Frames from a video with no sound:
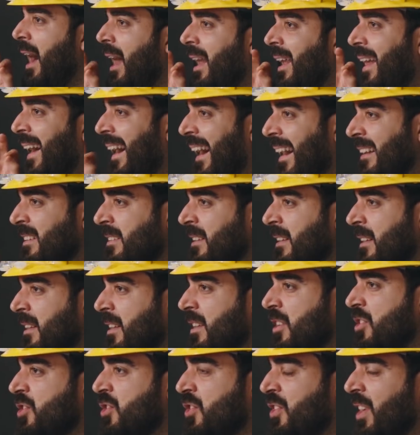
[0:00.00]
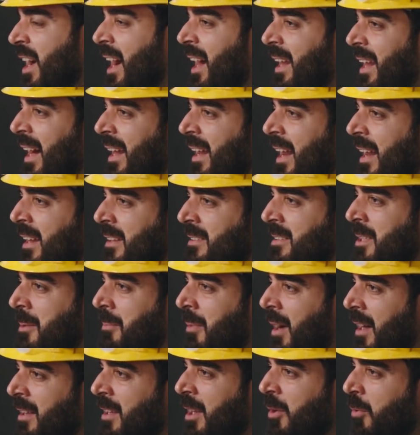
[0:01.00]
الخطر اشتغل على
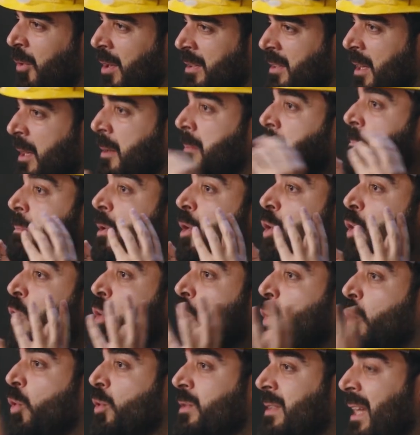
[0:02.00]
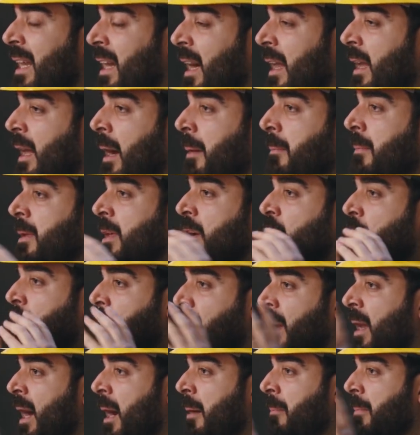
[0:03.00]
الانتماء للوطن بكل قوته الإعلامية
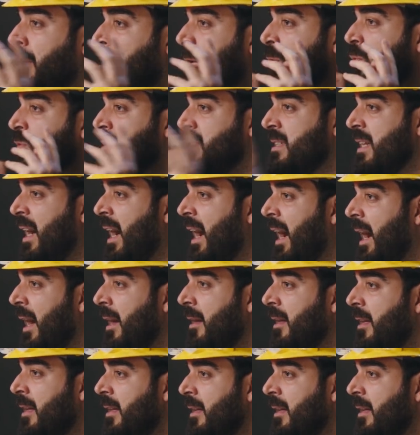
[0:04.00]
ومنابره وسلاحه